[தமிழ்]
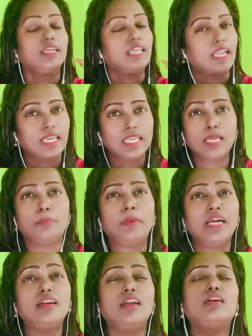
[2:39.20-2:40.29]
ஏன்னா இங்கே
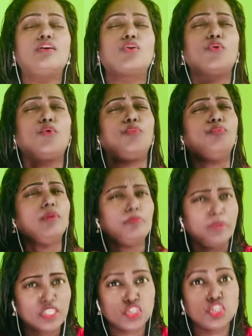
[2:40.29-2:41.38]
பெண்களுக்கு ரொம்ப
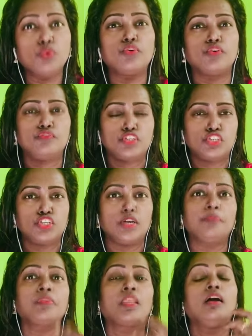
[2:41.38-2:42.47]
பிடிச்ச ஒரு
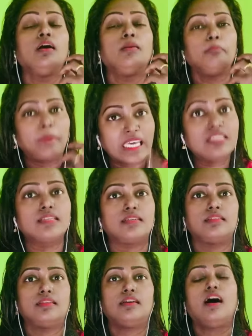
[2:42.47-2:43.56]
விஷயம்
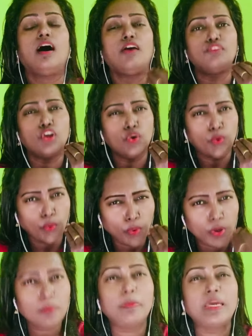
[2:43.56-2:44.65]
பேசுறது
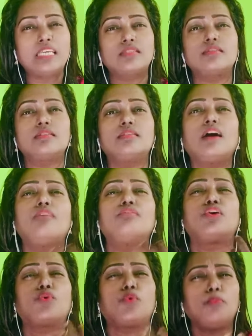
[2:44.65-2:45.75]
அவங்களோடு பேசுறது தான்
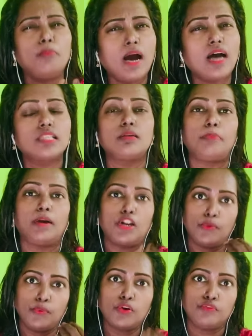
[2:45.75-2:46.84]
அவங்க ரொம்ப
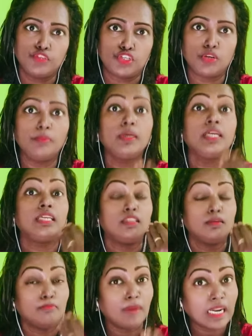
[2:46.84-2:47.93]
ஆசைப்படுற ஒரு விஷயம்
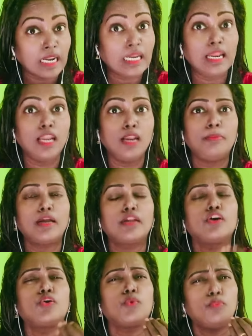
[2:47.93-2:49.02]
இது மனநிலையில்
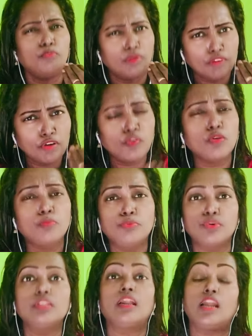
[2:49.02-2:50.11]
பாருங்கள் ரொம்பவே ஒரு
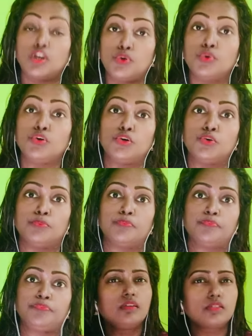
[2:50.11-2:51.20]
புரிதலை கொடுக்கும்
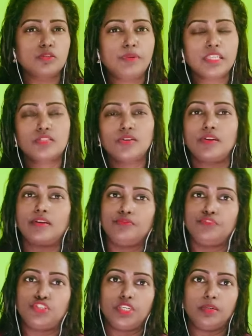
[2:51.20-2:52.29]
சுபா சொல்கிற
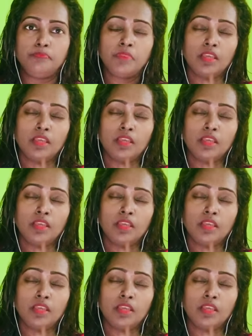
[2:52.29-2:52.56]
விஷயம்